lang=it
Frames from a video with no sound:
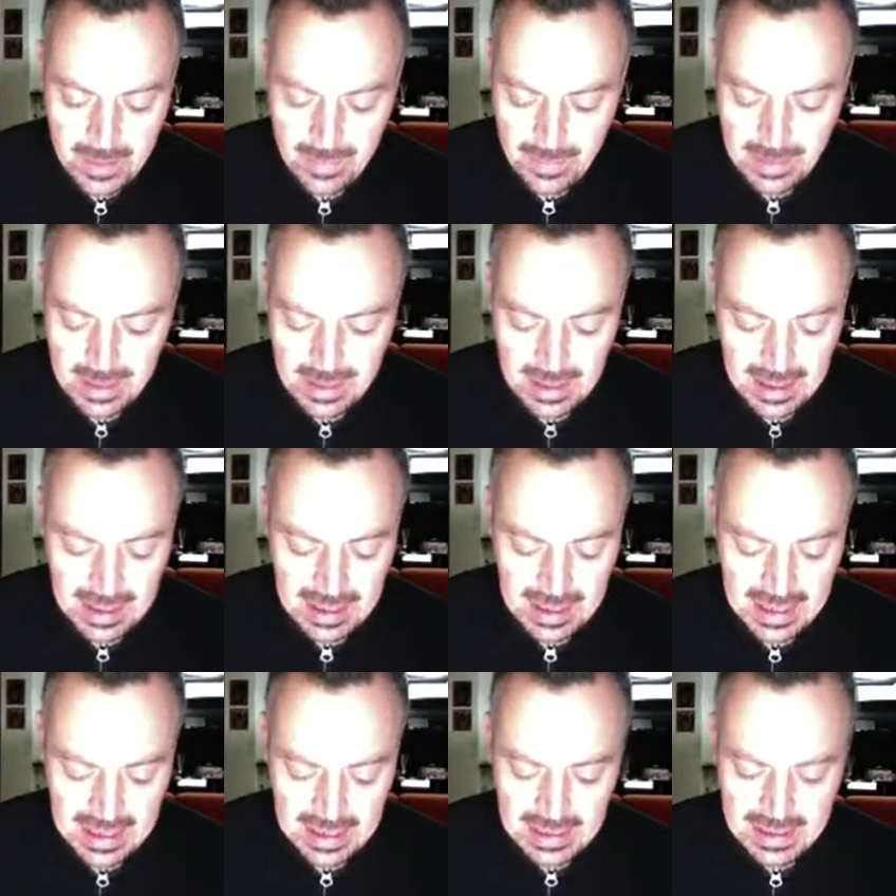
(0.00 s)
per
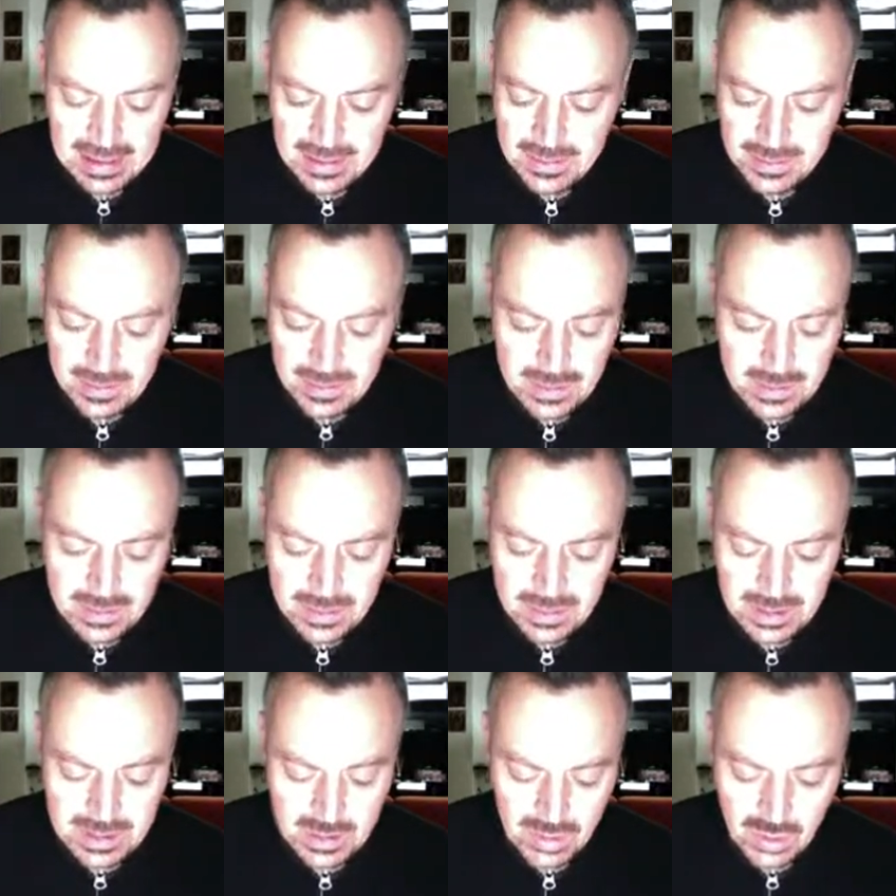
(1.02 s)
la
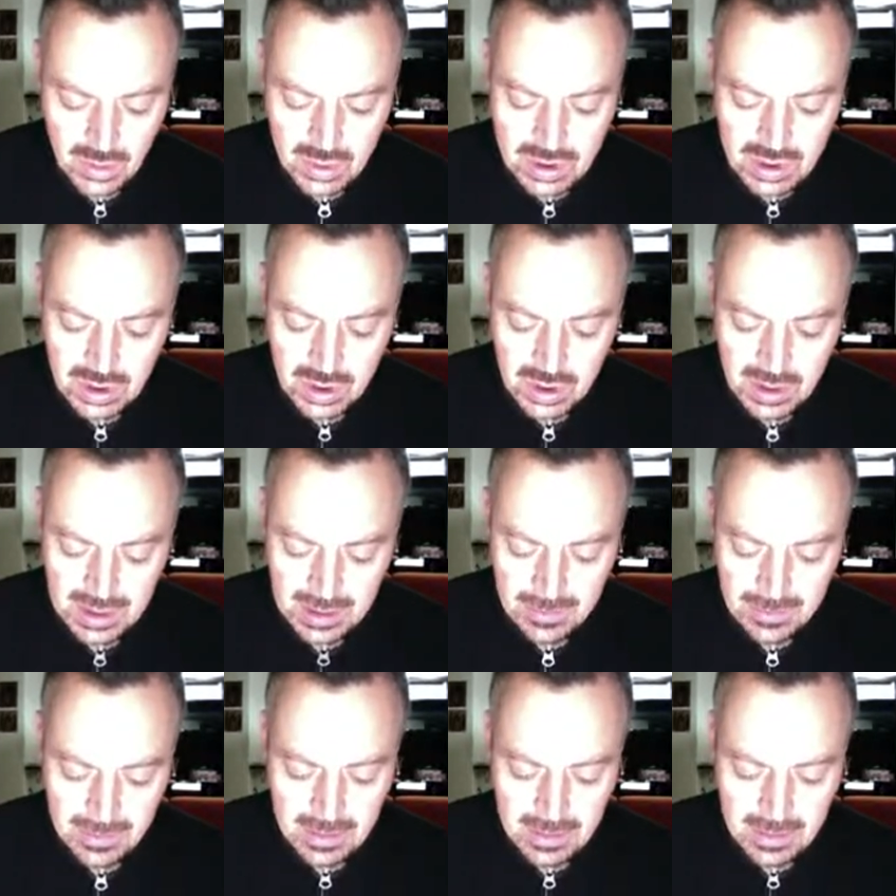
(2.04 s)
discussione